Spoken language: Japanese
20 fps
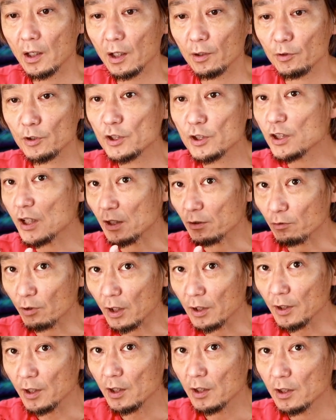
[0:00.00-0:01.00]
あの1段と
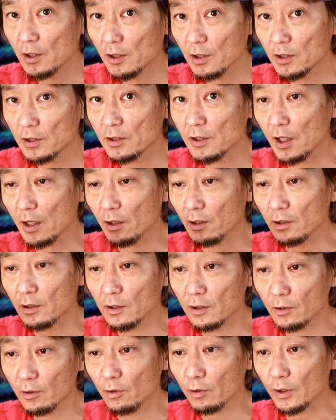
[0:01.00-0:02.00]
かね
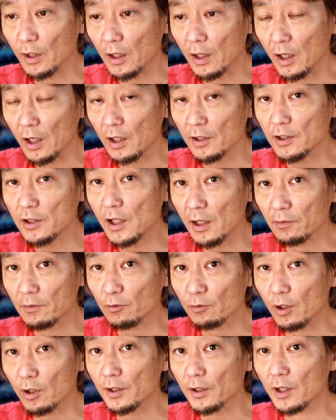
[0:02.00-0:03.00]
1.5段あ2段
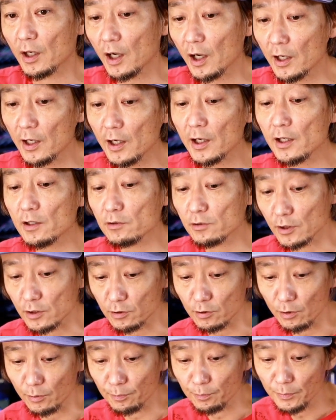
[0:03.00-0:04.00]
とかね変えられるんで
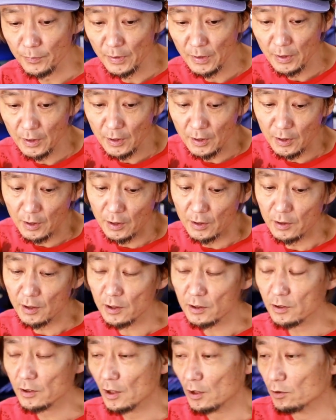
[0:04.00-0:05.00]
すよ
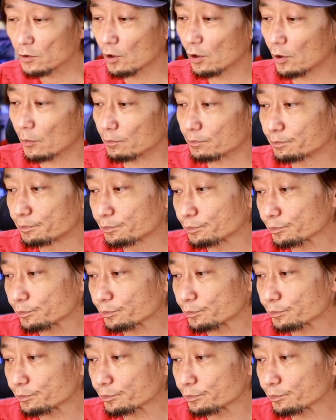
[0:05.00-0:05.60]
ですけど